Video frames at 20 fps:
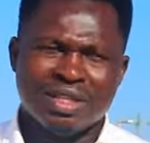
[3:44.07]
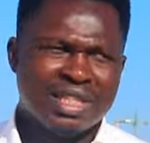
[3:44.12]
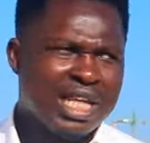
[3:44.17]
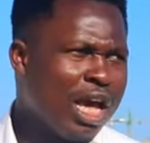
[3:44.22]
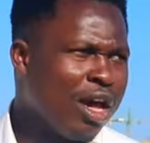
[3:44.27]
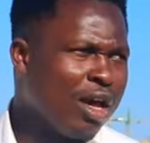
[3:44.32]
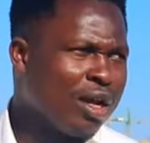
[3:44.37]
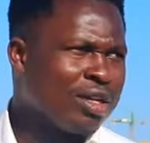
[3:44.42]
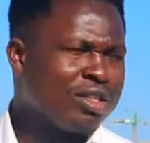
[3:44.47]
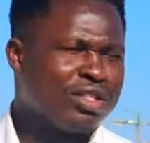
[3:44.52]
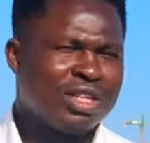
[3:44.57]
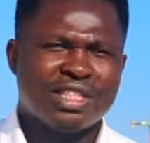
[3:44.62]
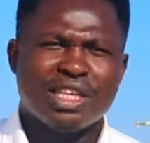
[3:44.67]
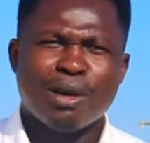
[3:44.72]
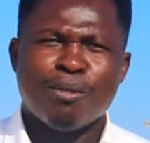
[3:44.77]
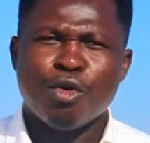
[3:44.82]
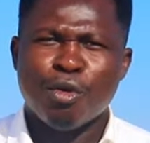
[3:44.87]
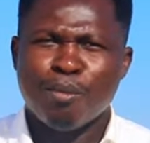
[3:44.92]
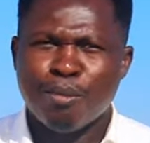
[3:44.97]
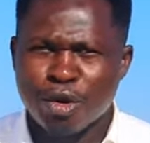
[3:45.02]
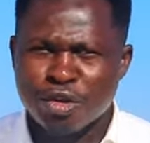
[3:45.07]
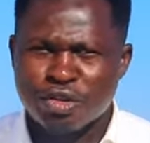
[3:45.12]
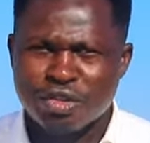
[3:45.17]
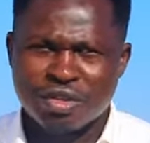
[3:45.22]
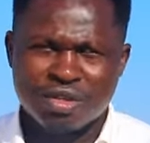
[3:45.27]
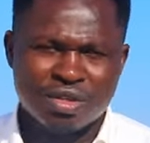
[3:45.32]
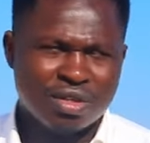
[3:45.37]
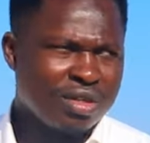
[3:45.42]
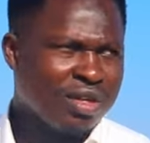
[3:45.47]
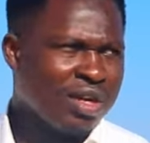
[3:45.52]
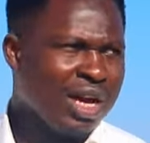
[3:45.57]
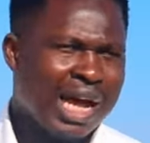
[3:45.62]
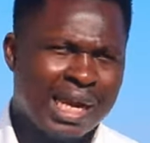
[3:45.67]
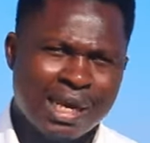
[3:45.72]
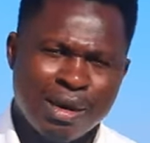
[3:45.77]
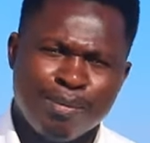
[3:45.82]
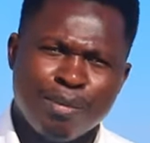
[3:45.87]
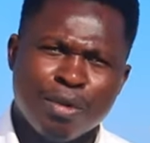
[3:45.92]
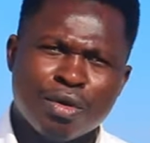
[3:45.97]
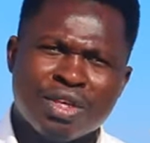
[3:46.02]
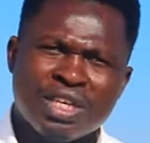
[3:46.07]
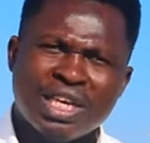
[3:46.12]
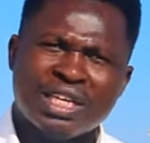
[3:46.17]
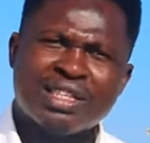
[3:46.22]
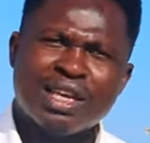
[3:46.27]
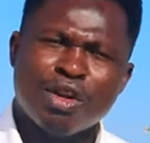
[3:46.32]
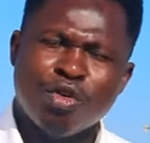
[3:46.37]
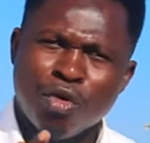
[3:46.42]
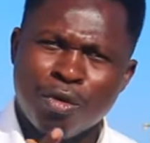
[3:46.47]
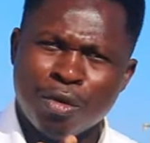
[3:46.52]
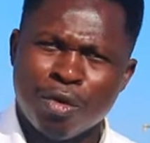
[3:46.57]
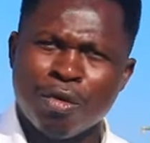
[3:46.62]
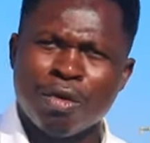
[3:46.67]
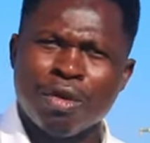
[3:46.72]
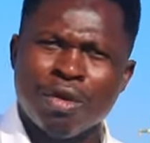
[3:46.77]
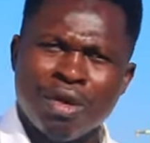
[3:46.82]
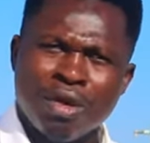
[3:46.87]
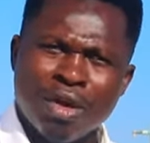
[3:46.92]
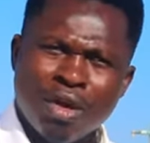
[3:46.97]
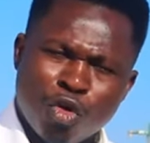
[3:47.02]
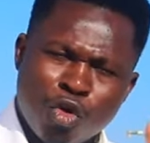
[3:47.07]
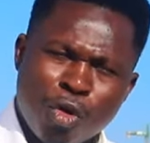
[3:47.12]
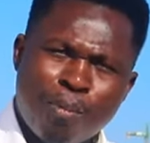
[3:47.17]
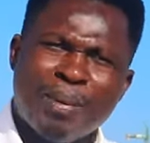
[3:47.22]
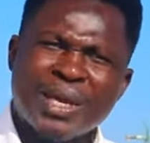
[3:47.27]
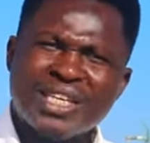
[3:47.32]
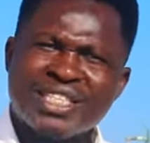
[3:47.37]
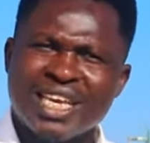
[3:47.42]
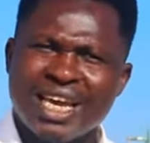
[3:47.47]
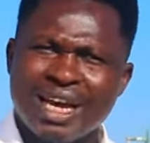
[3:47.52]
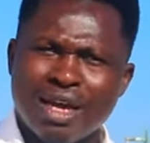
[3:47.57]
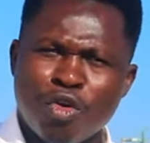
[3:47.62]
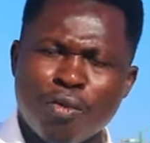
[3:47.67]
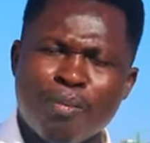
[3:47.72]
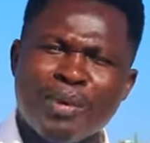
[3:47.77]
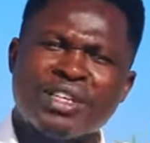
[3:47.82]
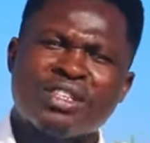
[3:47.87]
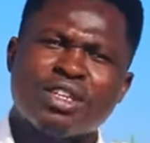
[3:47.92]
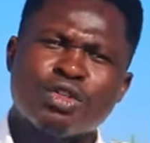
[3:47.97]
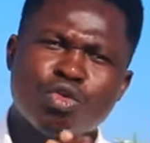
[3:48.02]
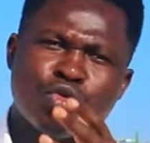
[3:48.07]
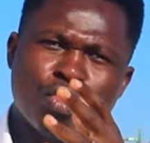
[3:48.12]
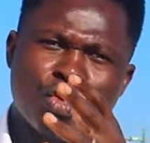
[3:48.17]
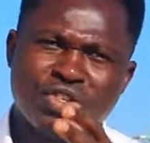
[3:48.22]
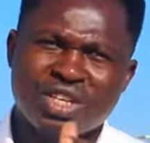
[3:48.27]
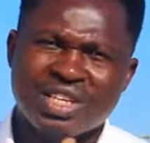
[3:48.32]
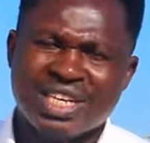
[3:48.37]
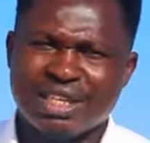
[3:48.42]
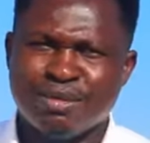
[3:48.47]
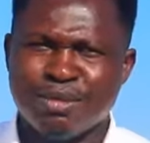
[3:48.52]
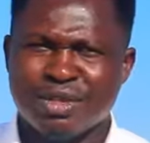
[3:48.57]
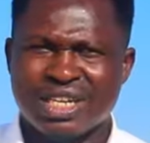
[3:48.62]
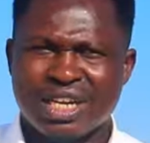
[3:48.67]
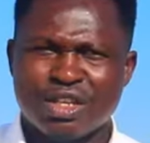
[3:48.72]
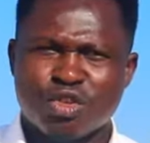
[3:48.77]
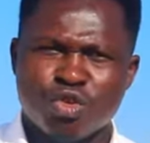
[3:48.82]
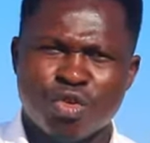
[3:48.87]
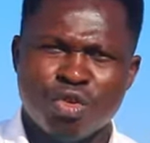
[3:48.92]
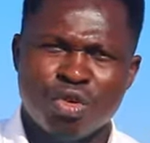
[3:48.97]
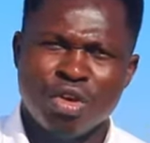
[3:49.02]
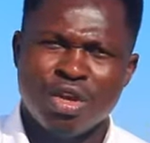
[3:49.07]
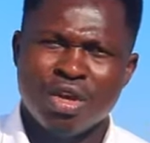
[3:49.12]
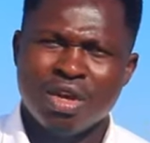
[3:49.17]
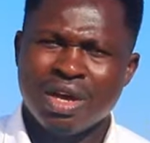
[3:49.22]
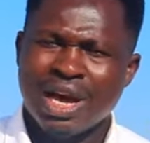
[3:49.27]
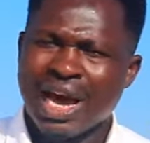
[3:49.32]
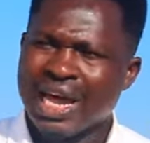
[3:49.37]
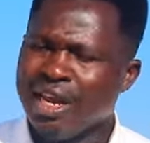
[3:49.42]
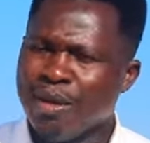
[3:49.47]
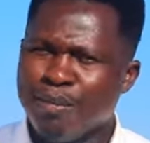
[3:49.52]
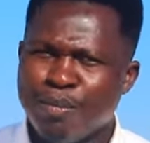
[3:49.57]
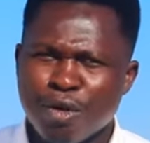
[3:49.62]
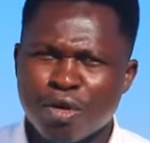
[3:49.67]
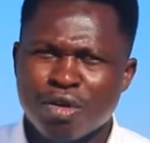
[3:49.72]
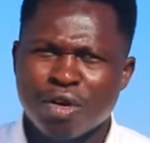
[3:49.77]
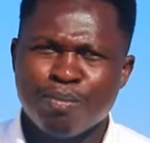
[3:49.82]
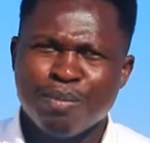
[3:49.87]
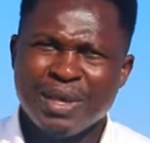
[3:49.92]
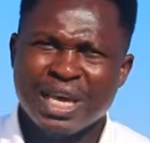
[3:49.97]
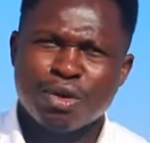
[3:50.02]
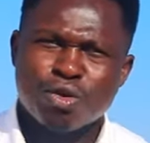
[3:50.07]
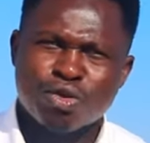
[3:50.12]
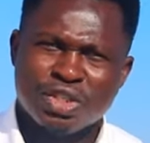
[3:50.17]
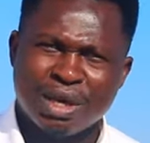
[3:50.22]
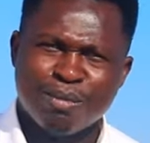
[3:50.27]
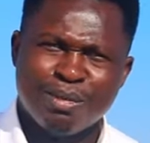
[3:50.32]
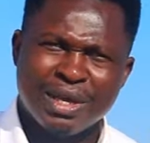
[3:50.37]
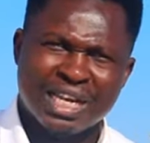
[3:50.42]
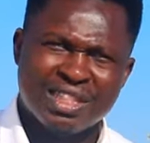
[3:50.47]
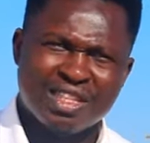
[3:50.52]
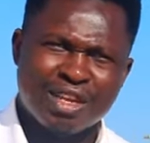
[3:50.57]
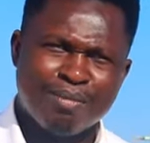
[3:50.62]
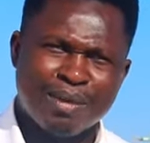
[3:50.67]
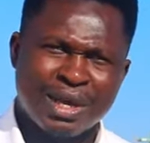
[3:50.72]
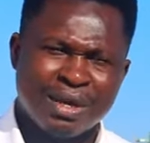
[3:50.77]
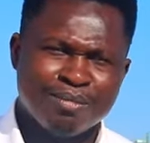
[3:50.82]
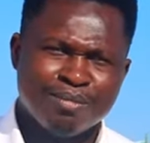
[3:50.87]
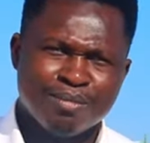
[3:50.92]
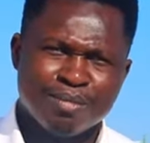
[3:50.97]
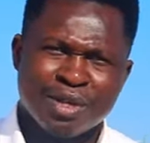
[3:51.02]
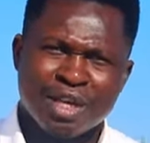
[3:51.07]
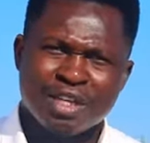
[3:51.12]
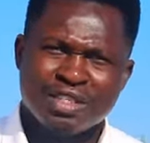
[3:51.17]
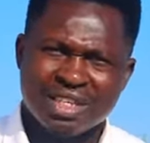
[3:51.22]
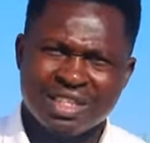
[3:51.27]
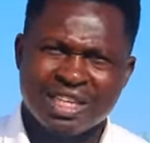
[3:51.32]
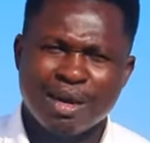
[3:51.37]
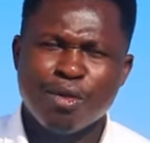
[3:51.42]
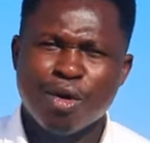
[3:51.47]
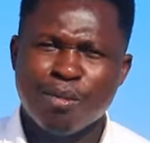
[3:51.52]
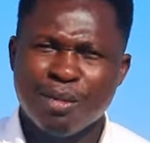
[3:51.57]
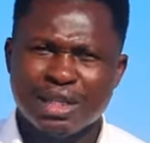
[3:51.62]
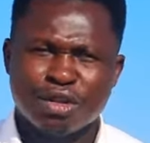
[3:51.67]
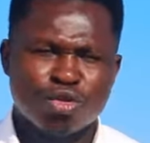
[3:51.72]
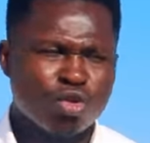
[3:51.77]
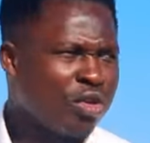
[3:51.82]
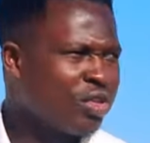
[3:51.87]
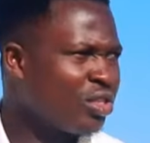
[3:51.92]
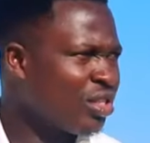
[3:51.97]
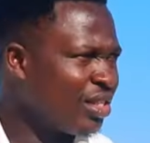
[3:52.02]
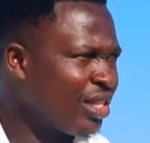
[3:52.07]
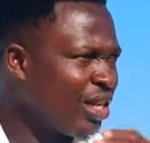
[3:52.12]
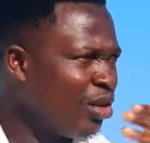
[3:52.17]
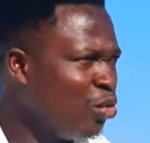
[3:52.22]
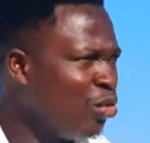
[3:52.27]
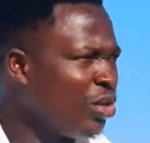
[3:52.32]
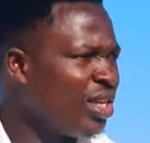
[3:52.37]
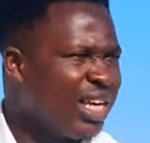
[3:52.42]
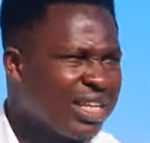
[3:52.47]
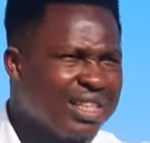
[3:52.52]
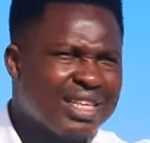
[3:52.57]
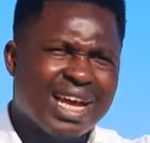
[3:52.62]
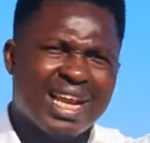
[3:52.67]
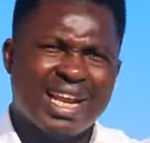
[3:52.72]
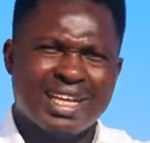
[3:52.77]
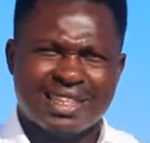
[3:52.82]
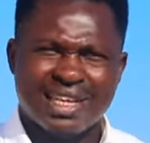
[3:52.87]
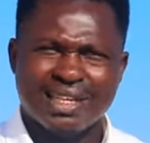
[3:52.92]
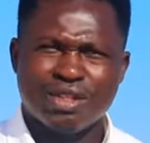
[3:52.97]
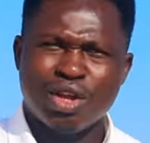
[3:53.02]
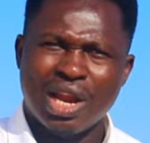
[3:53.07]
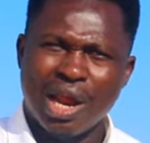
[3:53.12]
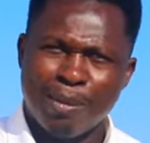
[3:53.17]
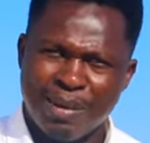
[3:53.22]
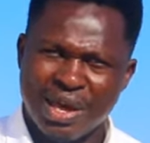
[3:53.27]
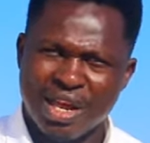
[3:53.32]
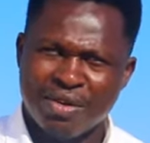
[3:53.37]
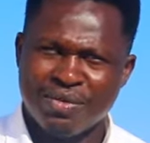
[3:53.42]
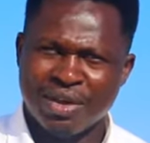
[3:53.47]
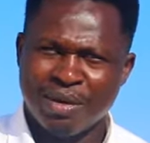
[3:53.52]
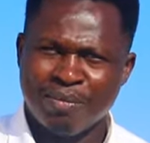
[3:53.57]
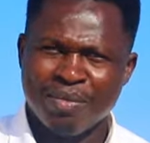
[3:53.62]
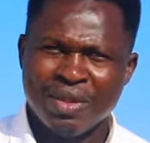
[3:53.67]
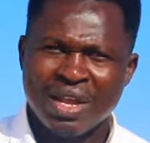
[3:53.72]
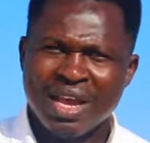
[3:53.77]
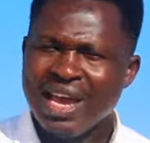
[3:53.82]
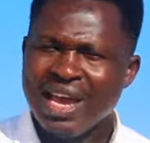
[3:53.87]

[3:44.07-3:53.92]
D'ailleurs, c'était mon boss à l'époque qui était le, le PCA, le président du conseil d'administration à l'époque, Pierre Goudjabi Atepa, c'était mon mentor, c'était lui qui était à la tête de la BRVM.